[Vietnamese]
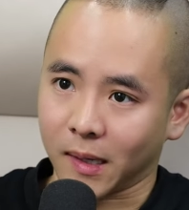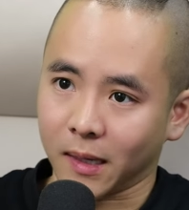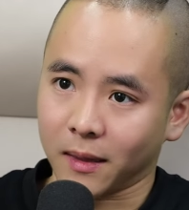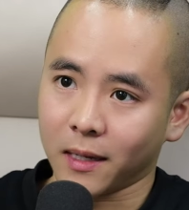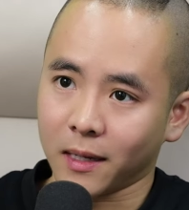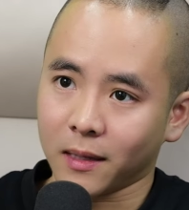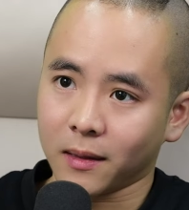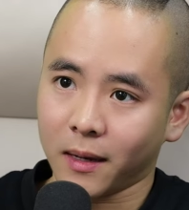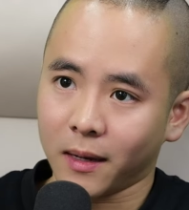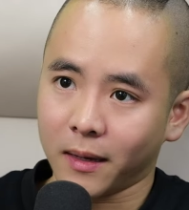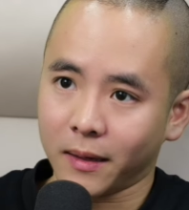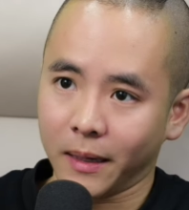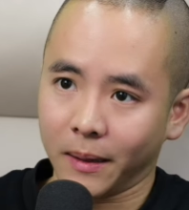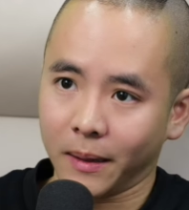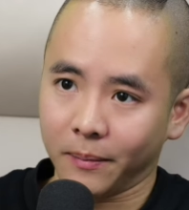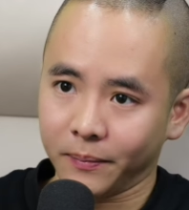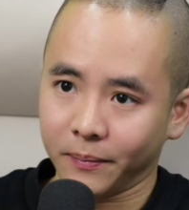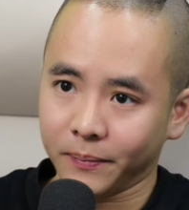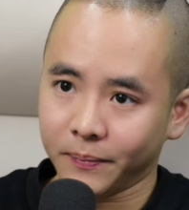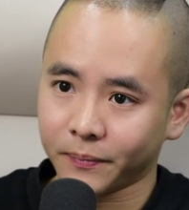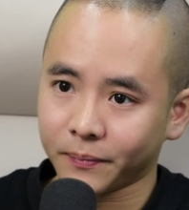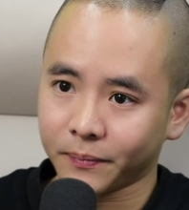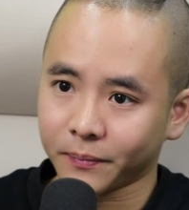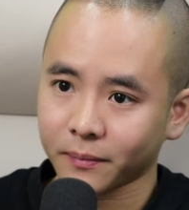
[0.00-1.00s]
cái tính thời
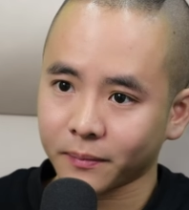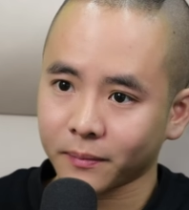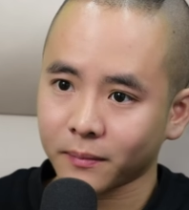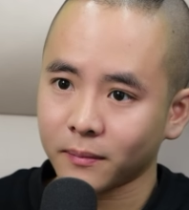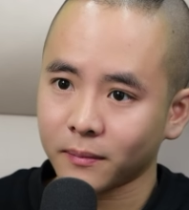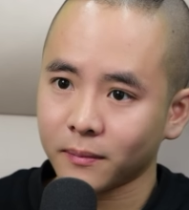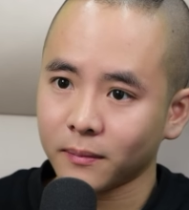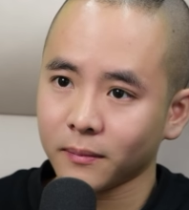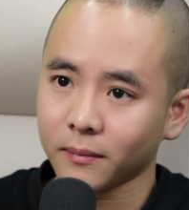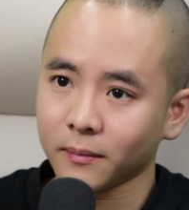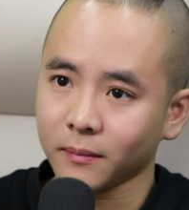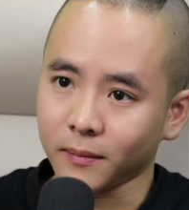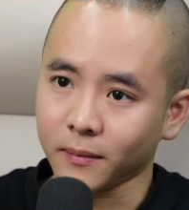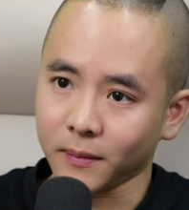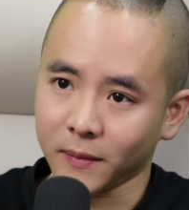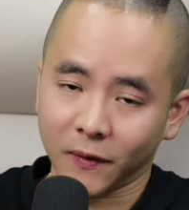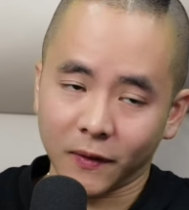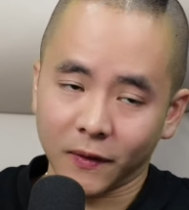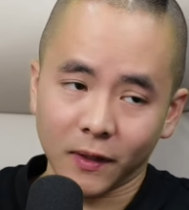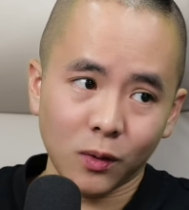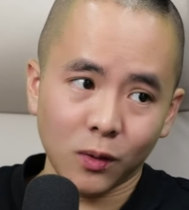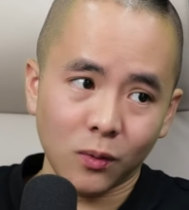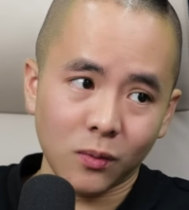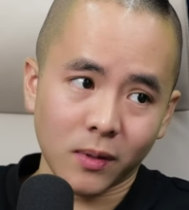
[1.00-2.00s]
điểm
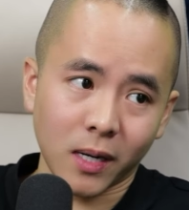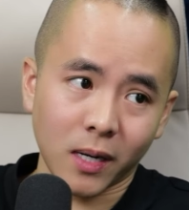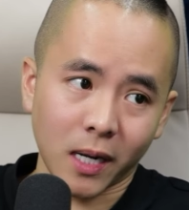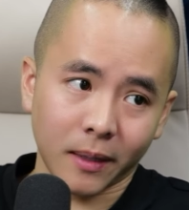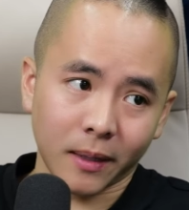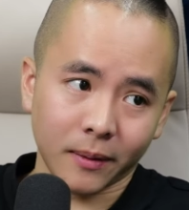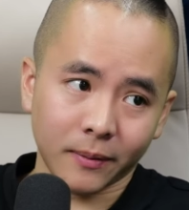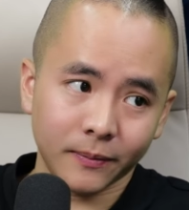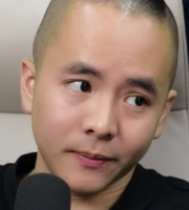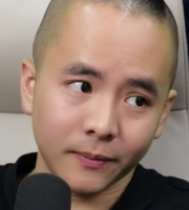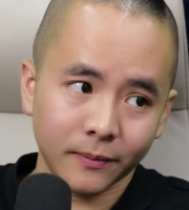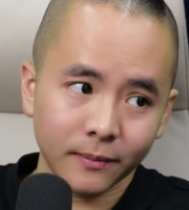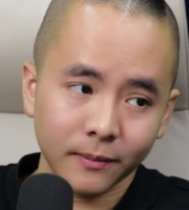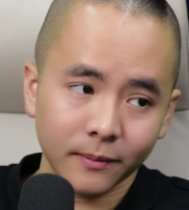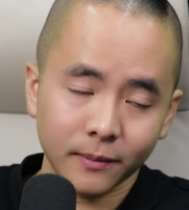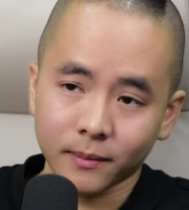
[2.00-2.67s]
ví dụ này